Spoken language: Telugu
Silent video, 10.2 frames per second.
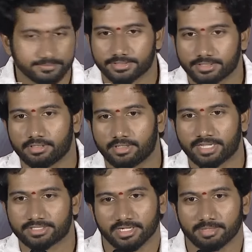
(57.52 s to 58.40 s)
సో
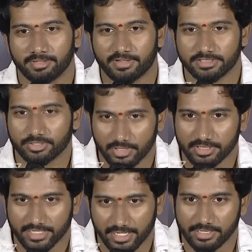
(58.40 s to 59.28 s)
యాక్చువల్గా మేము యాక్చువల్లీ ట్వెల్త్
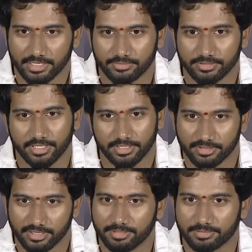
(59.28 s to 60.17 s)
ఖాళీగా ఉంది
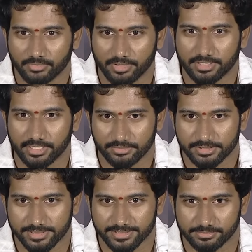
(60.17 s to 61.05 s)
అనుకునే మేము ట్వెల్త్ అనౌన్స్
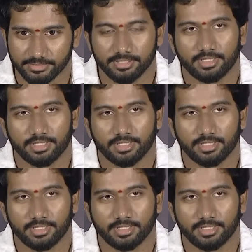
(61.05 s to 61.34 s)
చేసాము